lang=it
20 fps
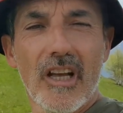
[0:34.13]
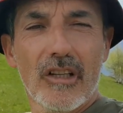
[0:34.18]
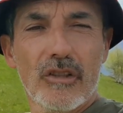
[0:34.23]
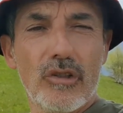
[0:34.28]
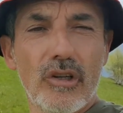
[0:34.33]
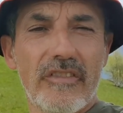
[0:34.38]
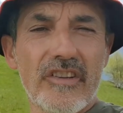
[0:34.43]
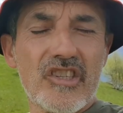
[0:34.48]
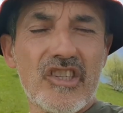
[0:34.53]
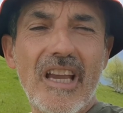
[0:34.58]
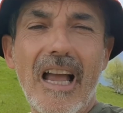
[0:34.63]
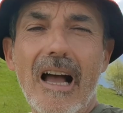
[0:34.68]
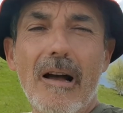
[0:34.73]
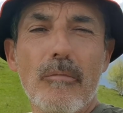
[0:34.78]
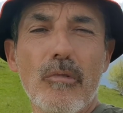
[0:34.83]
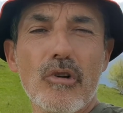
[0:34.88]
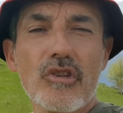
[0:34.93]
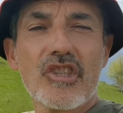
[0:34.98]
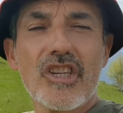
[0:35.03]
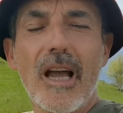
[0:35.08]
Dove
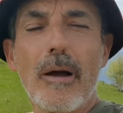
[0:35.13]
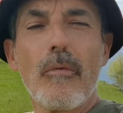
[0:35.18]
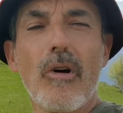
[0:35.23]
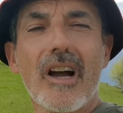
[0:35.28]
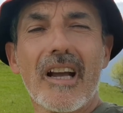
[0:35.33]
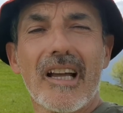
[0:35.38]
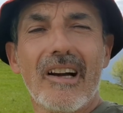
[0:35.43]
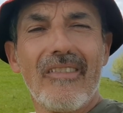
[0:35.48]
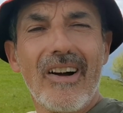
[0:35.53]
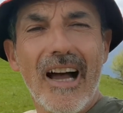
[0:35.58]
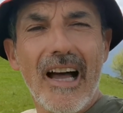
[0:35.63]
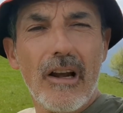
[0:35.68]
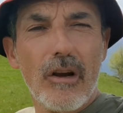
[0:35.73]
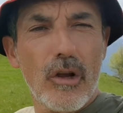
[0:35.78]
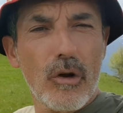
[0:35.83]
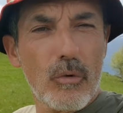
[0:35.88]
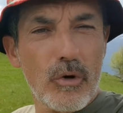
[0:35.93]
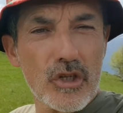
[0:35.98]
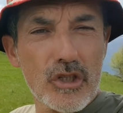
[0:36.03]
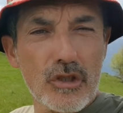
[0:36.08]
siamo? Siamo a cavallo
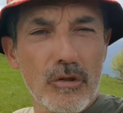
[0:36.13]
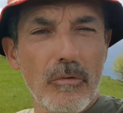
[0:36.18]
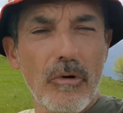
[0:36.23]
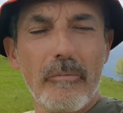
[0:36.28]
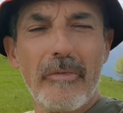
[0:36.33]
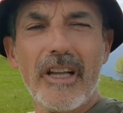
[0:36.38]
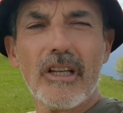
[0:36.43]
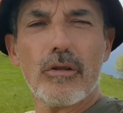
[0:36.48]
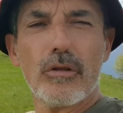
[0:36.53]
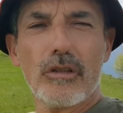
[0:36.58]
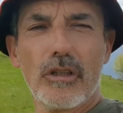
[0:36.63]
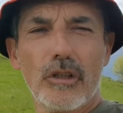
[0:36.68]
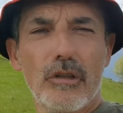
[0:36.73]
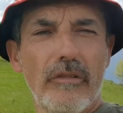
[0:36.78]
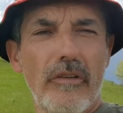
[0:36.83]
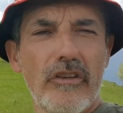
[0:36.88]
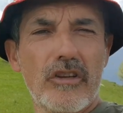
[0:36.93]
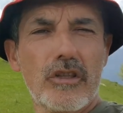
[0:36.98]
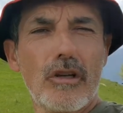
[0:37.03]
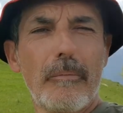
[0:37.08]
in questo momento, da
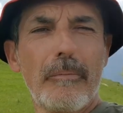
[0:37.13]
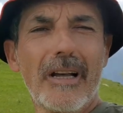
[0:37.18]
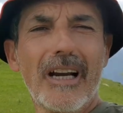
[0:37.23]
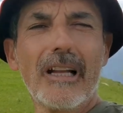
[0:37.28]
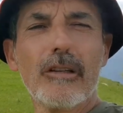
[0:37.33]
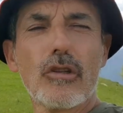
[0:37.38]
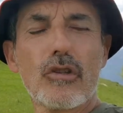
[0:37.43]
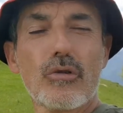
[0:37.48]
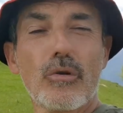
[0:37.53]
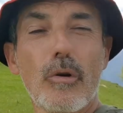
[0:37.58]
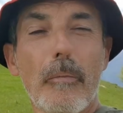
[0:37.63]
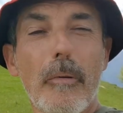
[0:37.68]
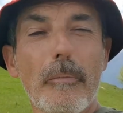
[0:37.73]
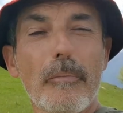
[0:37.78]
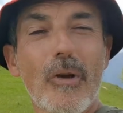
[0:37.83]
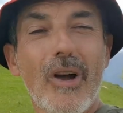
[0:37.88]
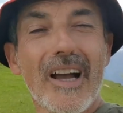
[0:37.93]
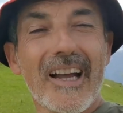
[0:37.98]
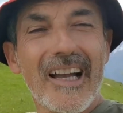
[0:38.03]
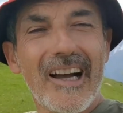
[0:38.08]
dove vi sto parlando sono
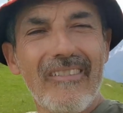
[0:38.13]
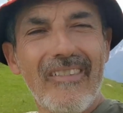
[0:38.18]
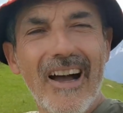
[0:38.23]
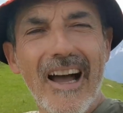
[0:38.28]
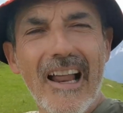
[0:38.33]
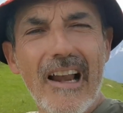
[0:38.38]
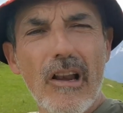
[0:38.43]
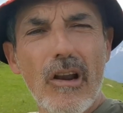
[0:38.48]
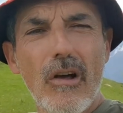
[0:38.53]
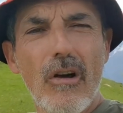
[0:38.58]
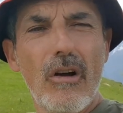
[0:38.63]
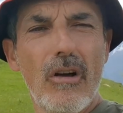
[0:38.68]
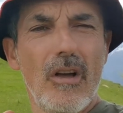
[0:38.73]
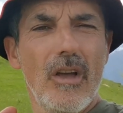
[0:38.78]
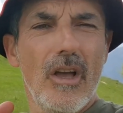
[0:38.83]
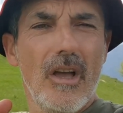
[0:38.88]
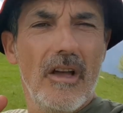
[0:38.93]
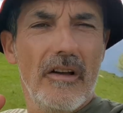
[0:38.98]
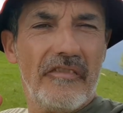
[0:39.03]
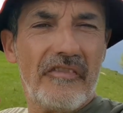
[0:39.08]
proprio a cavallo
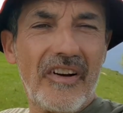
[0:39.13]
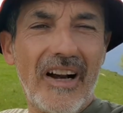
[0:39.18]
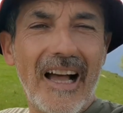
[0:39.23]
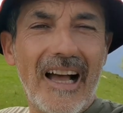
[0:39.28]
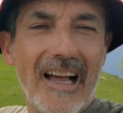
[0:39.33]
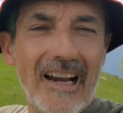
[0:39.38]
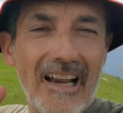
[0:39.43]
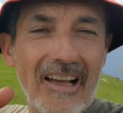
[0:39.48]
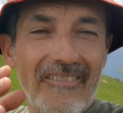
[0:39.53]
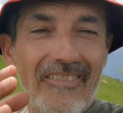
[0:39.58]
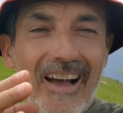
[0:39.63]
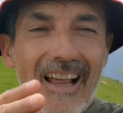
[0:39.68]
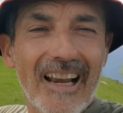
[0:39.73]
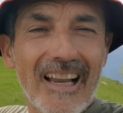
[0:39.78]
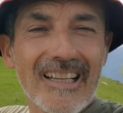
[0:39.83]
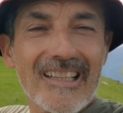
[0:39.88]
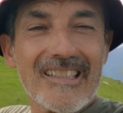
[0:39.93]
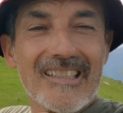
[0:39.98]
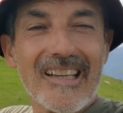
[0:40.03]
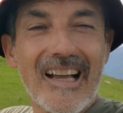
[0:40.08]
fra la
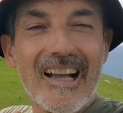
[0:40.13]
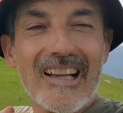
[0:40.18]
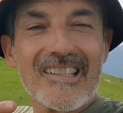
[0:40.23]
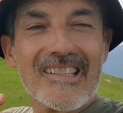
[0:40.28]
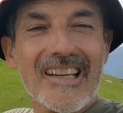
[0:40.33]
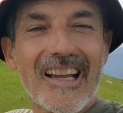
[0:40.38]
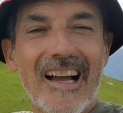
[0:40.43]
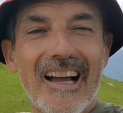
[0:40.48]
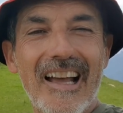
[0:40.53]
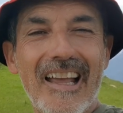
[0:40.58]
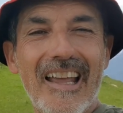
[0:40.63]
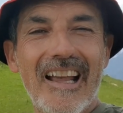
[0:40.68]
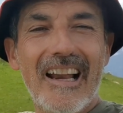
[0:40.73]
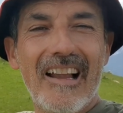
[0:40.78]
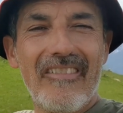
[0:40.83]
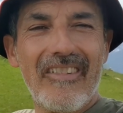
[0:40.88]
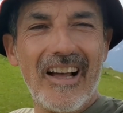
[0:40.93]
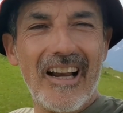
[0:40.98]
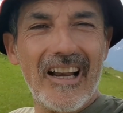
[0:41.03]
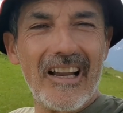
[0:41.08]
Vallanzasca e
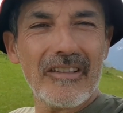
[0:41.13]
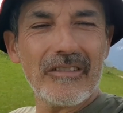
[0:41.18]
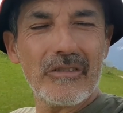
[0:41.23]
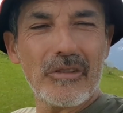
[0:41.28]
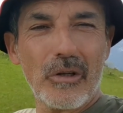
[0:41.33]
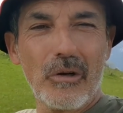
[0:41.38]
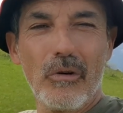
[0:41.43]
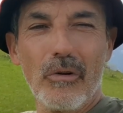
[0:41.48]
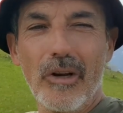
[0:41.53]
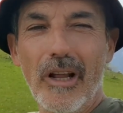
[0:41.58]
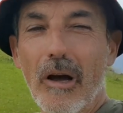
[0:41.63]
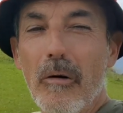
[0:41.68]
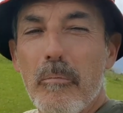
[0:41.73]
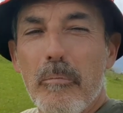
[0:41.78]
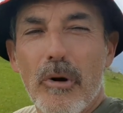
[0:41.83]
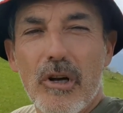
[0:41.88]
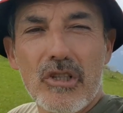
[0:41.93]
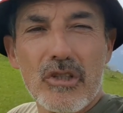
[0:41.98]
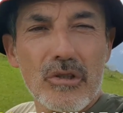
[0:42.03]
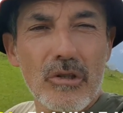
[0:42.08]
la Vallantrona, un
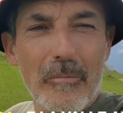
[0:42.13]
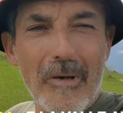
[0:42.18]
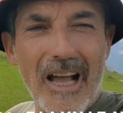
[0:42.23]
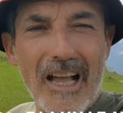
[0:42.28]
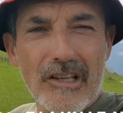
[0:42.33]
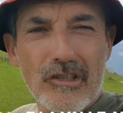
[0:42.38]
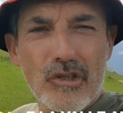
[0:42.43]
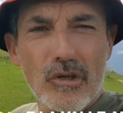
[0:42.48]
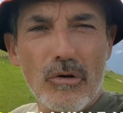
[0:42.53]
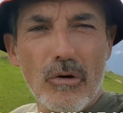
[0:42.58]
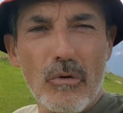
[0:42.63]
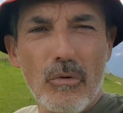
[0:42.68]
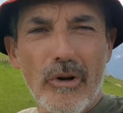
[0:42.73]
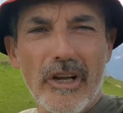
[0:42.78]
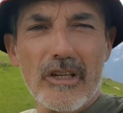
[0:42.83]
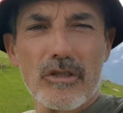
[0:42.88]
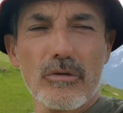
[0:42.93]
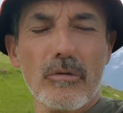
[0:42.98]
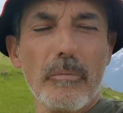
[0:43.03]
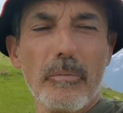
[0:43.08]
posto magico
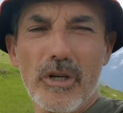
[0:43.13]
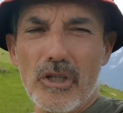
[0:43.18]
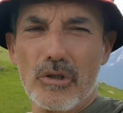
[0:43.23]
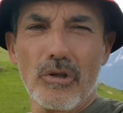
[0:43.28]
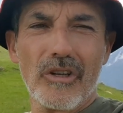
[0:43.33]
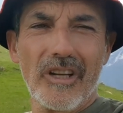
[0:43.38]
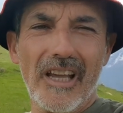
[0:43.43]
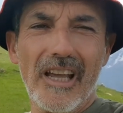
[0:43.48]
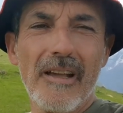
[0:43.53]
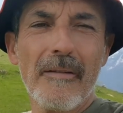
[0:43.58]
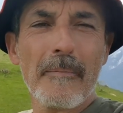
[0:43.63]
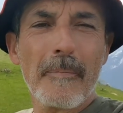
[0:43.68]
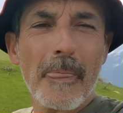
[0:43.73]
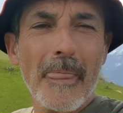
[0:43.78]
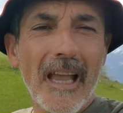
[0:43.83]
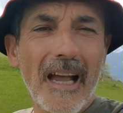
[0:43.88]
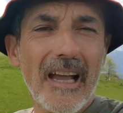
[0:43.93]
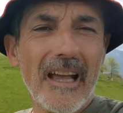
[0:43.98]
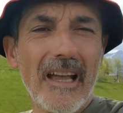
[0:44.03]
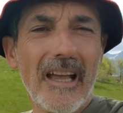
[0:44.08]
questo, un posto che
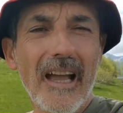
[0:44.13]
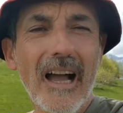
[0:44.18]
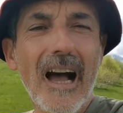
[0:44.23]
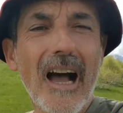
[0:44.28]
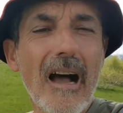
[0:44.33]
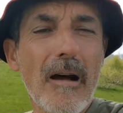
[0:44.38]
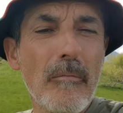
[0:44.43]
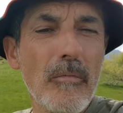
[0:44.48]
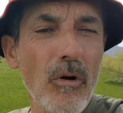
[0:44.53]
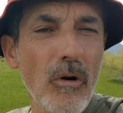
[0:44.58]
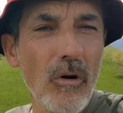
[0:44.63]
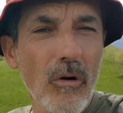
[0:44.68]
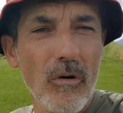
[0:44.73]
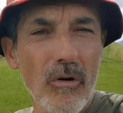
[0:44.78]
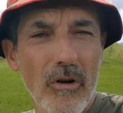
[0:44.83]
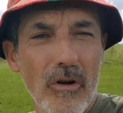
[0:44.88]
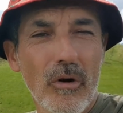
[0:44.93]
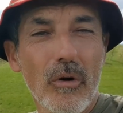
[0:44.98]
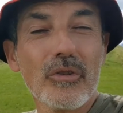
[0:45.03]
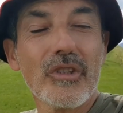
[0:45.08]
eh,
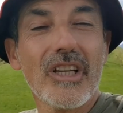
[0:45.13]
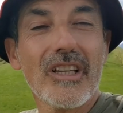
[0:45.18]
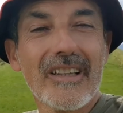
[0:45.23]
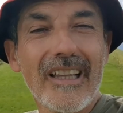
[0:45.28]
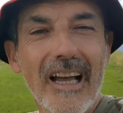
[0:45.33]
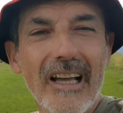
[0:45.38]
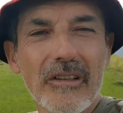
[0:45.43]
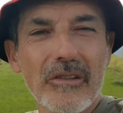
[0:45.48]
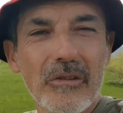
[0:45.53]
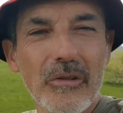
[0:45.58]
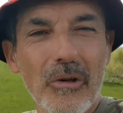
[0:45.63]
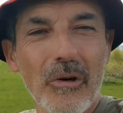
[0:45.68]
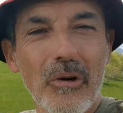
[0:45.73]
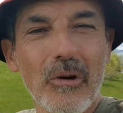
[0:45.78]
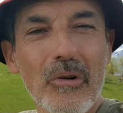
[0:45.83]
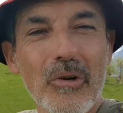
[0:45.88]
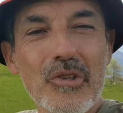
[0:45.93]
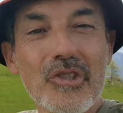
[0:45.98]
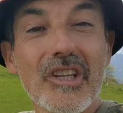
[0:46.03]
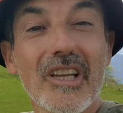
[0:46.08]
amo eh, ogni
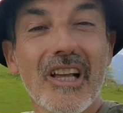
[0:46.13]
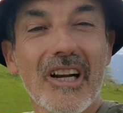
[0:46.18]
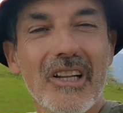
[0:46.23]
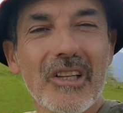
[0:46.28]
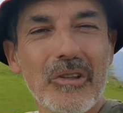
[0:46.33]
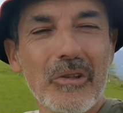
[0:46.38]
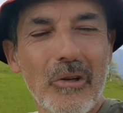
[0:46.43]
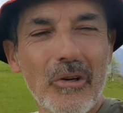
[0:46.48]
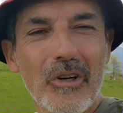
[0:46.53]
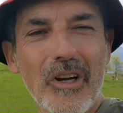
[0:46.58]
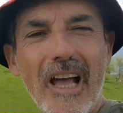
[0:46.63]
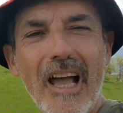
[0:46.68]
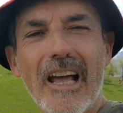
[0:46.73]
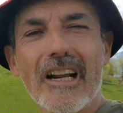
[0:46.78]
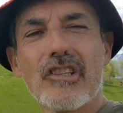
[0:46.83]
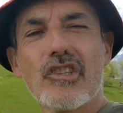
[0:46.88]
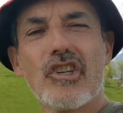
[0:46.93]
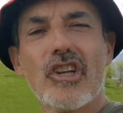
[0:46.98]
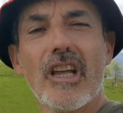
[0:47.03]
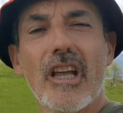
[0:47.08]
tanto così
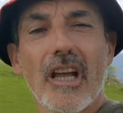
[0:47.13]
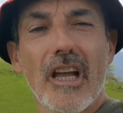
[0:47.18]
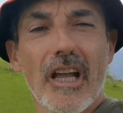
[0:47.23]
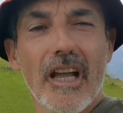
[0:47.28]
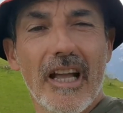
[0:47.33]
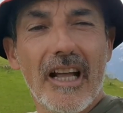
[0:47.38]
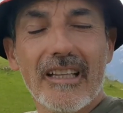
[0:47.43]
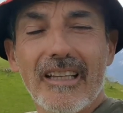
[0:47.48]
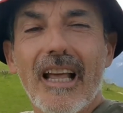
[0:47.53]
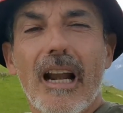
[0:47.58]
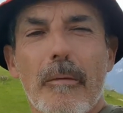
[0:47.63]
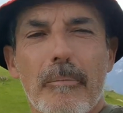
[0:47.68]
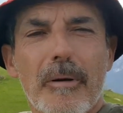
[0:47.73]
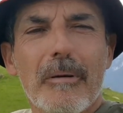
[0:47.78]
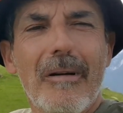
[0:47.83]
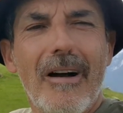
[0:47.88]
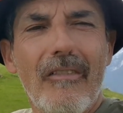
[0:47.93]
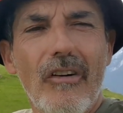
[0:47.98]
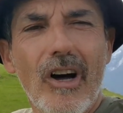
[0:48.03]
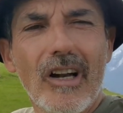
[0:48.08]
ritornarci ed è la
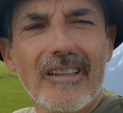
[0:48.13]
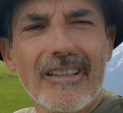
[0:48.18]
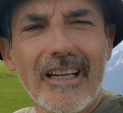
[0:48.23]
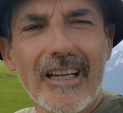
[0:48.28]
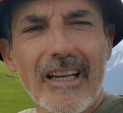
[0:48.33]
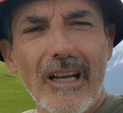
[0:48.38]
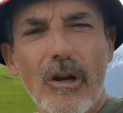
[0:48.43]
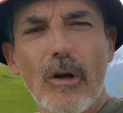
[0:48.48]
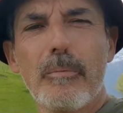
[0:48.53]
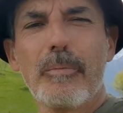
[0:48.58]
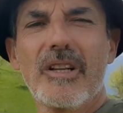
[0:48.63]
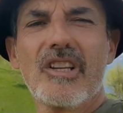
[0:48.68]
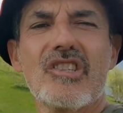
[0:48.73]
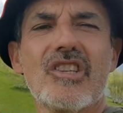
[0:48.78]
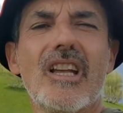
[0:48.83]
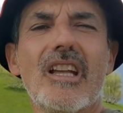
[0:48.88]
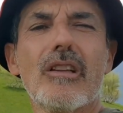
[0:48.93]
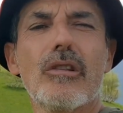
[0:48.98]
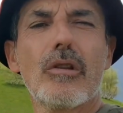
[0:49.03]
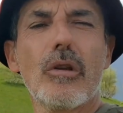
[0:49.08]
prima volta che lo
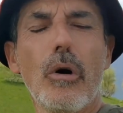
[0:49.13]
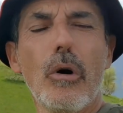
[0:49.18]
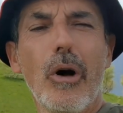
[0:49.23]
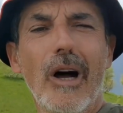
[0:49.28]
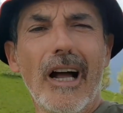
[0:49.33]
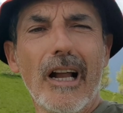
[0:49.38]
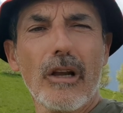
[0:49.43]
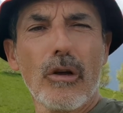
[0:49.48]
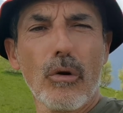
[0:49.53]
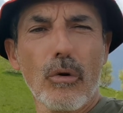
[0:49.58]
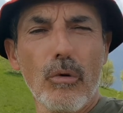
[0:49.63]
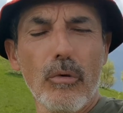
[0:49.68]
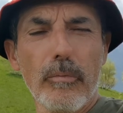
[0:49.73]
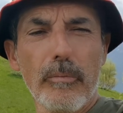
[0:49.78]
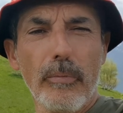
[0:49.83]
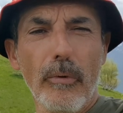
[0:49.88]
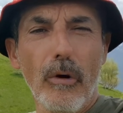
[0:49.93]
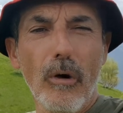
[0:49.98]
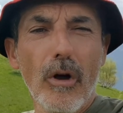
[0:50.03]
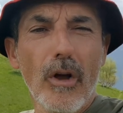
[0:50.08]
presento al
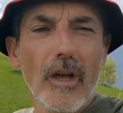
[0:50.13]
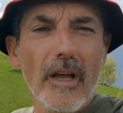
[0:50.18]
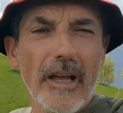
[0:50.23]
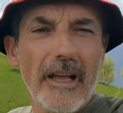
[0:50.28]
gruppo,